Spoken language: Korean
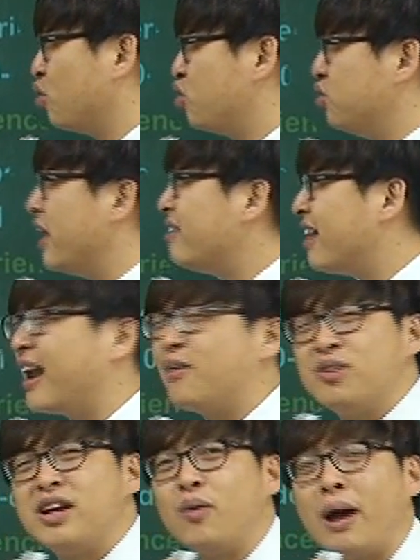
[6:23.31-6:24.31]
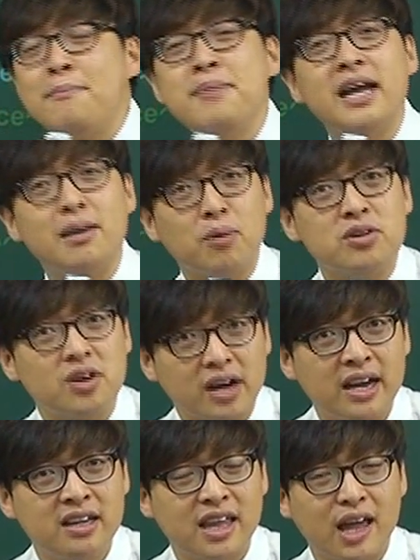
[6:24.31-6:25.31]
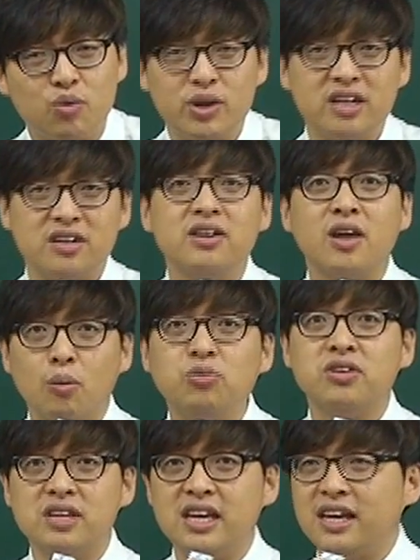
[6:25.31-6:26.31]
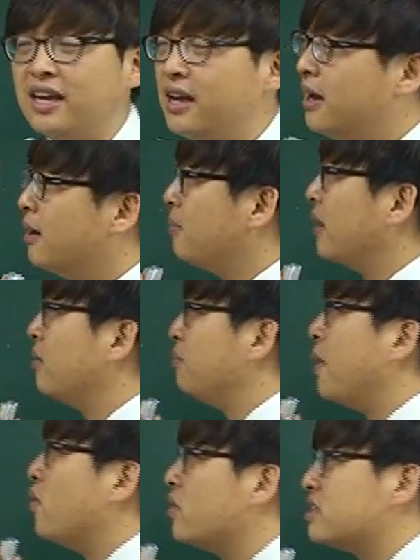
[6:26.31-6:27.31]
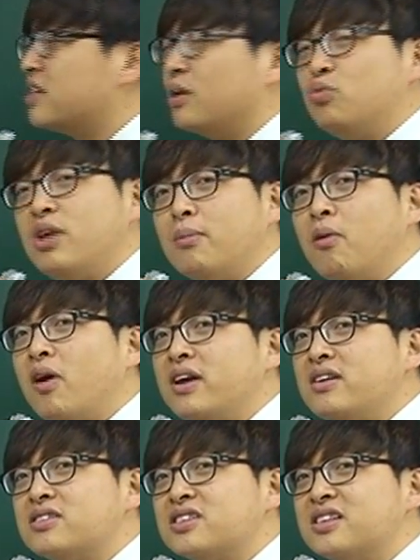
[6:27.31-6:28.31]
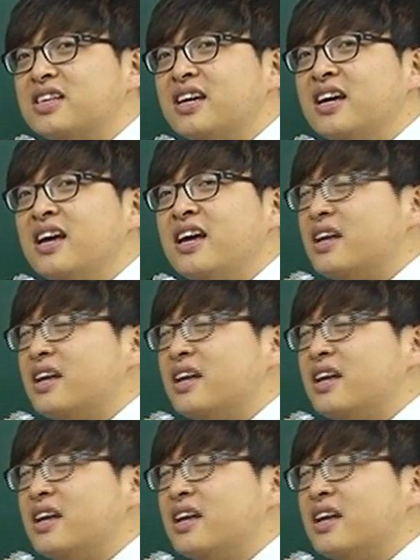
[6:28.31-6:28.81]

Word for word: 노출된 사람들하고 한 방에 번역하는데 우린 그런 게 없으니 방금 배운 것처럼 뒤에 뭐가 이어졌니?